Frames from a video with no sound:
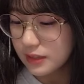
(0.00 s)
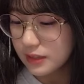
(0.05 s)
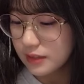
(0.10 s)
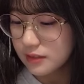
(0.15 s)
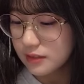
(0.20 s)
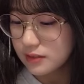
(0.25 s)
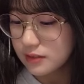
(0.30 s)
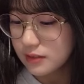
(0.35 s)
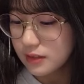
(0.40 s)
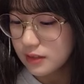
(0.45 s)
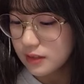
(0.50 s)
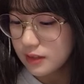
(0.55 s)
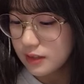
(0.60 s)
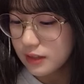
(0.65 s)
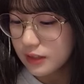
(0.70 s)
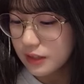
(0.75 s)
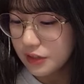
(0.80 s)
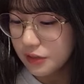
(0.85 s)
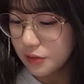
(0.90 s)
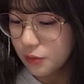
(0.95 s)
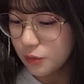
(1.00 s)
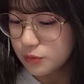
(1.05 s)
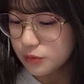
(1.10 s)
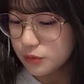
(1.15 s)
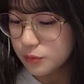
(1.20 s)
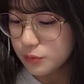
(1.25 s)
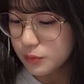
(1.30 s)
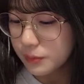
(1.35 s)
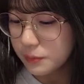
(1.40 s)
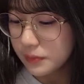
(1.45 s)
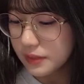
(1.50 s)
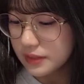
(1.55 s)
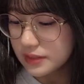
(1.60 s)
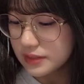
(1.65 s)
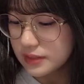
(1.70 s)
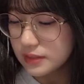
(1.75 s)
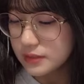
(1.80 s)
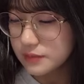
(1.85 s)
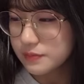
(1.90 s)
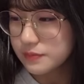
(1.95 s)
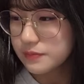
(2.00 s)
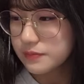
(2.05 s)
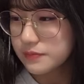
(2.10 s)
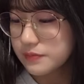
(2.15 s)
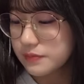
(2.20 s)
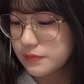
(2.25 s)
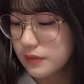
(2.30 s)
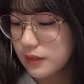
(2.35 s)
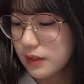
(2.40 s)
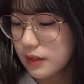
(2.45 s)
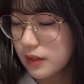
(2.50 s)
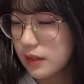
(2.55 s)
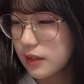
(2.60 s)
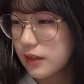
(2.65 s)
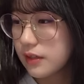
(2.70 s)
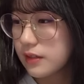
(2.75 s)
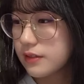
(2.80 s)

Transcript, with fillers: と気合い入れてまた行こうと思います